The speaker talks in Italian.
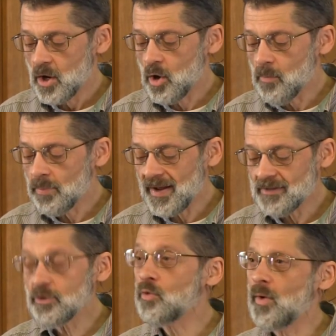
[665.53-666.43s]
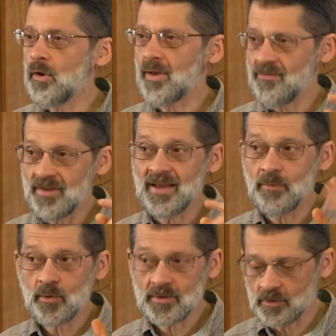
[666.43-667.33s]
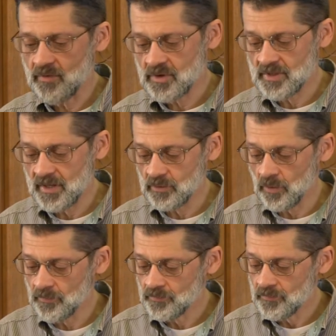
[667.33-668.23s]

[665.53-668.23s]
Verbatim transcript: compreso quello che vediamo in questo versetto.